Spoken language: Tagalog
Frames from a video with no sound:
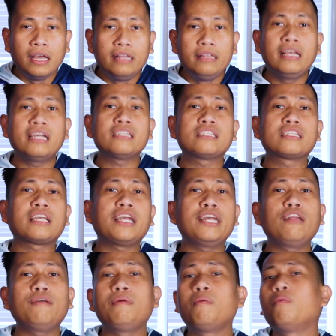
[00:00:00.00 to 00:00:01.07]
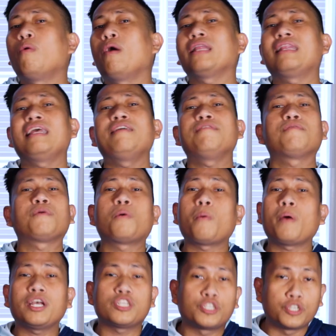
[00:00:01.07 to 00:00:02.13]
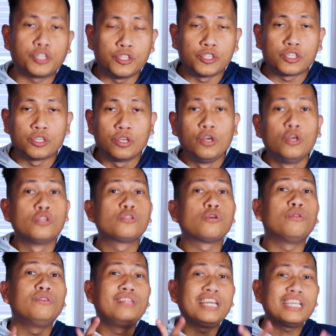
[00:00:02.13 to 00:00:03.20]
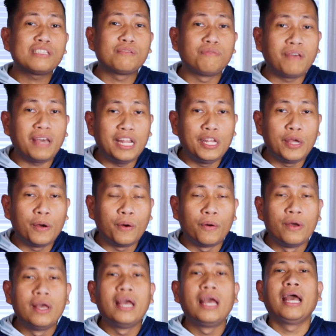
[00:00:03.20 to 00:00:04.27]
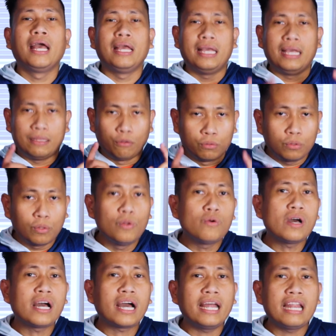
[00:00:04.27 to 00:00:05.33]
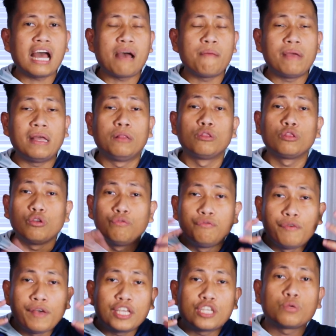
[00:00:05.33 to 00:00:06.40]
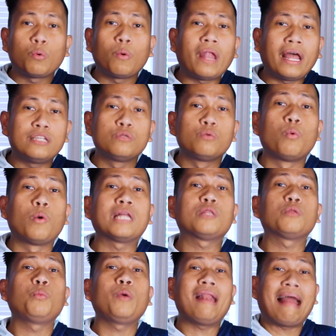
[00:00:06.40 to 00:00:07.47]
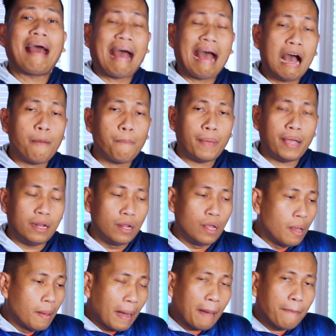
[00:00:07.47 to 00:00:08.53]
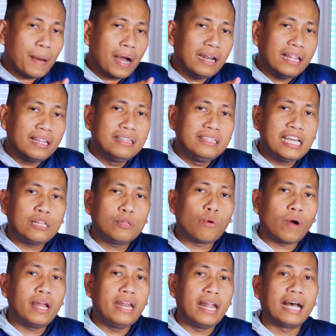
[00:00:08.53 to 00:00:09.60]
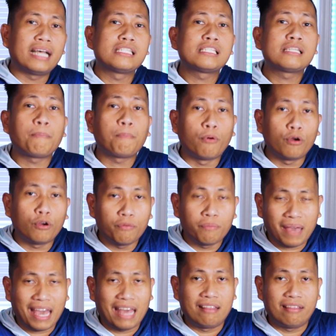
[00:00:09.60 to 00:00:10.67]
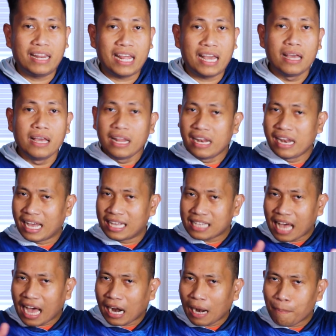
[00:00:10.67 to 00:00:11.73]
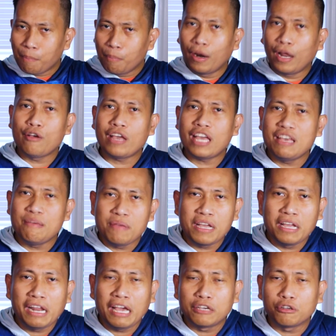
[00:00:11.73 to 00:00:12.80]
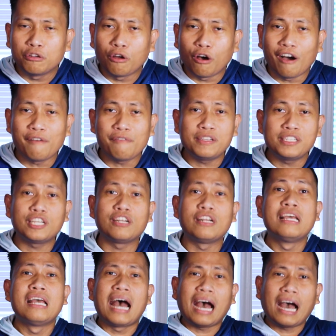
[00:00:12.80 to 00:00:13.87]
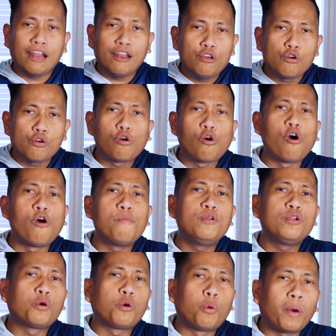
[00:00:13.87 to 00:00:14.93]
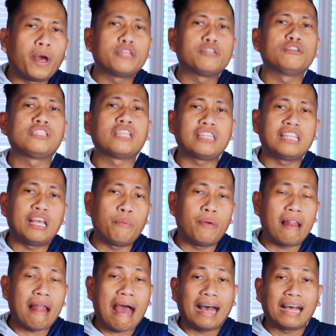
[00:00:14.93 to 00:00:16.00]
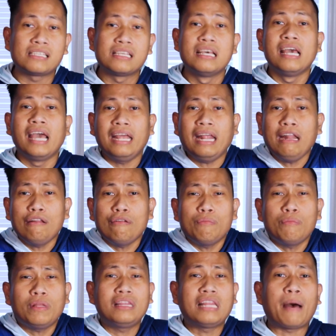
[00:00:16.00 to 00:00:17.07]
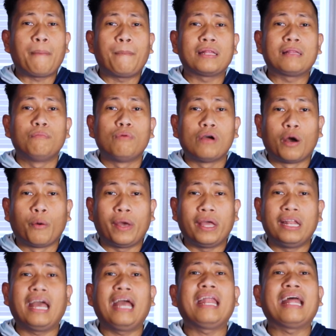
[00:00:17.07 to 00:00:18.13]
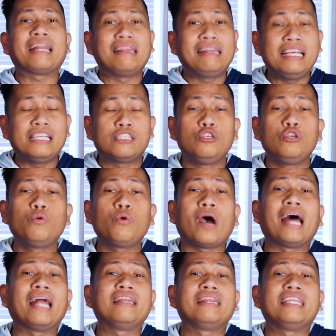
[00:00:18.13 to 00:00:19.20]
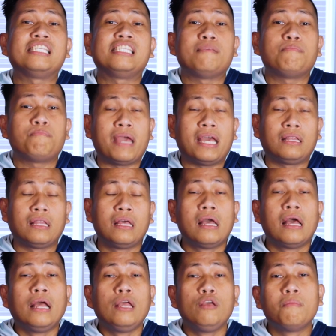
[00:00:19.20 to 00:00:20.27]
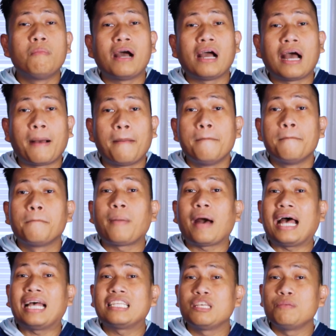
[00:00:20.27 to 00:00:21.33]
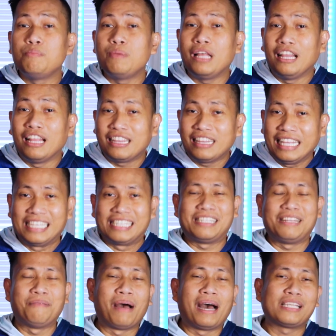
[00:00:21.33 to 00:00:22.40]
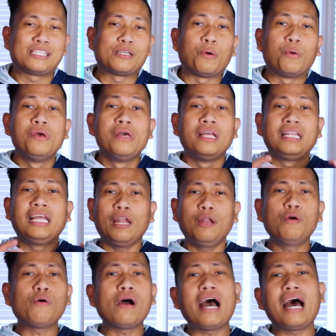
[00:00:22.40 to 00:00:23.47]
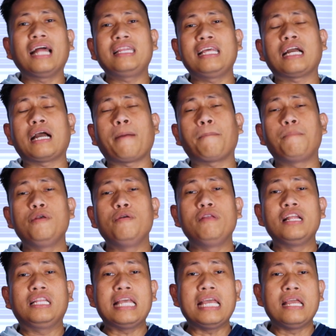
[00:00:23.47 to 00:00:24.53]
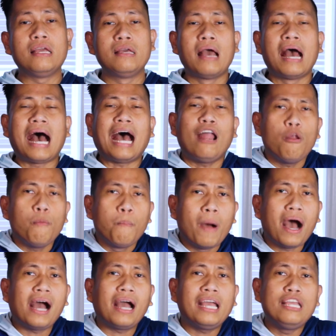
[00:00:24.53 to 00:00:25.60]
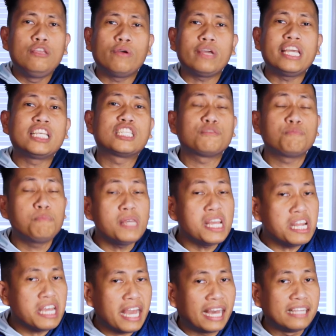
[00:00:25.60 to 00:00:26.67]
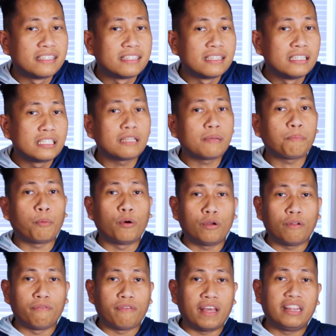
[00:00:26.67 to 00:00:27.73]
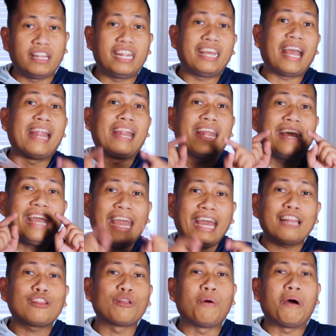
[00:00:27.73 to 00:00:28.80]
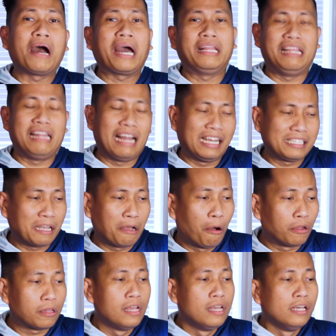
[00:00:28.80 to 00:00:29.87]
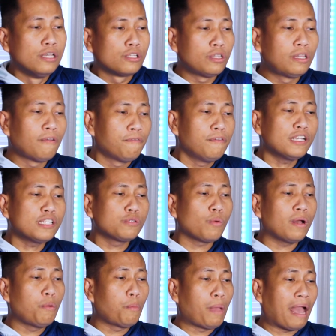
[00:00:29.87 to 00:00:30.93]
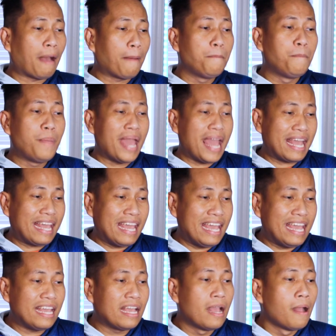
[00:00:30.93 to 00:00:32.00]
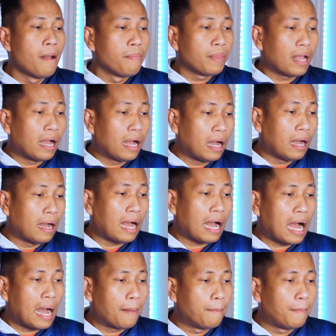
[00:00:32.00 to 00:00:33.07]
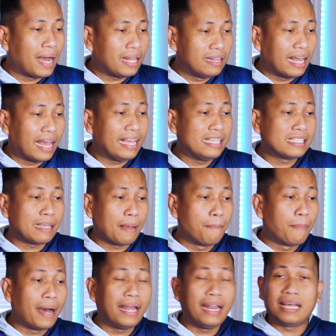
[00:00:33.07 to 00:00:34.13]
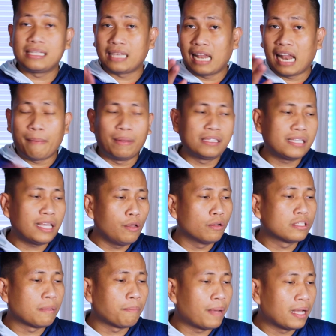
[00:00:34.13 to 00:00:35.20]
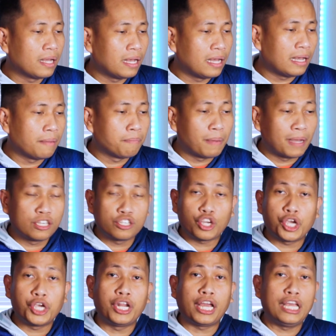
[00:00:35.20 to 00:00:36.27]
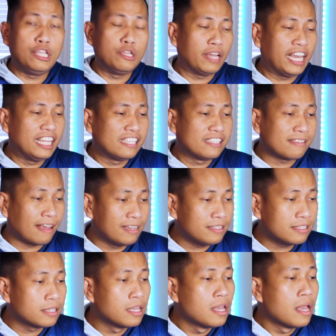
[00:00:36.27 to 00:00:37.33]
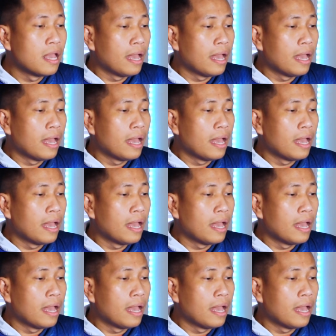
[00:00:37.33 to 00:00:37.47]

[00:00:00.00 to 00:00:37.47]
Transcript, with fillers: They are scared of the what if questions. So, on this video, tutulungan ka namin to visualize what will happen kapag nandito ka na sa port of entry. Nasa harap mo na yung immigration officer, ano yung common questions that they will ask, and ano dapat mong gawin. And at least you anticipate yung mga possibilities, 'di ba? So, tinanong ko ang ating community, ano ba ang inyong experience sa port of entry? And ito ang kanilang sagot. So, the first one we have baking uh, Abaday Sambana. Salamat sa iyo sa pag, uh, pag-share ng inyong insights.